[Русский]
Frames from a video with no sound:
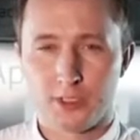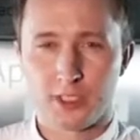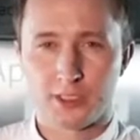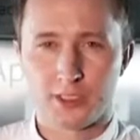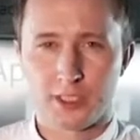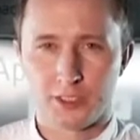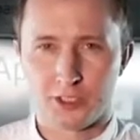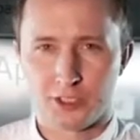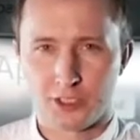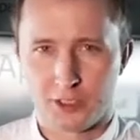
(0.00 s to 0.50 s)

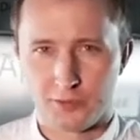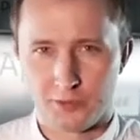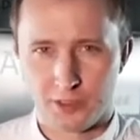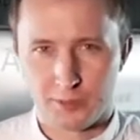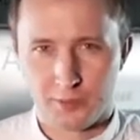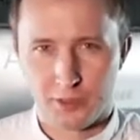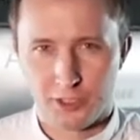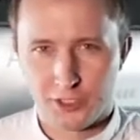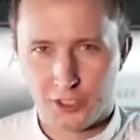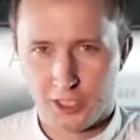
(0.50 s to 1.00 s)
достаточного
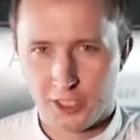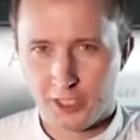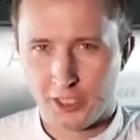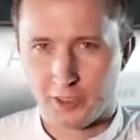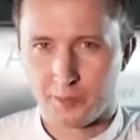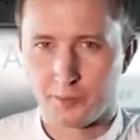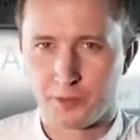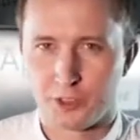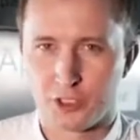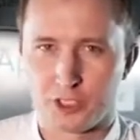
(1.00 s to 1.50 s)

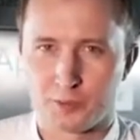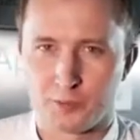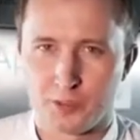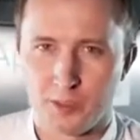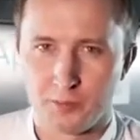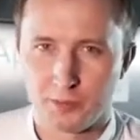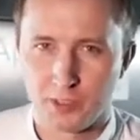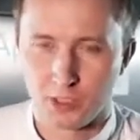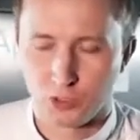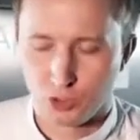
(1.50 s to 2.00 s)
измельчения
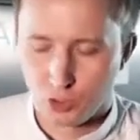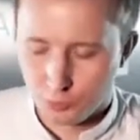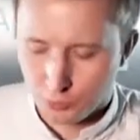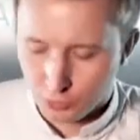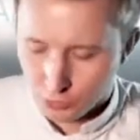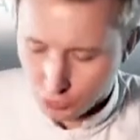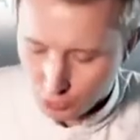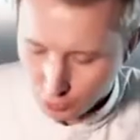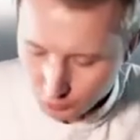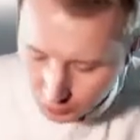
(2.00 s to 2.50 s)
нажимаем на
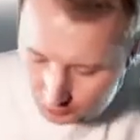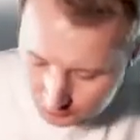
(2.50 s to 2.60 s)
кнопку «Стоп».